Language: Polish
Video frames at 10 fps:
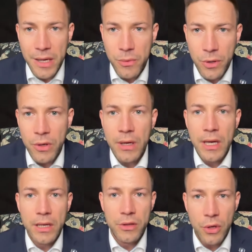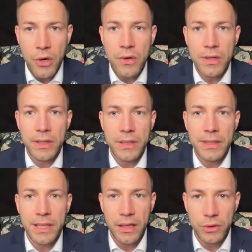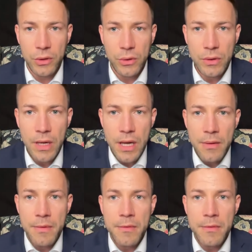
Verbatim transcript: euro do handlu.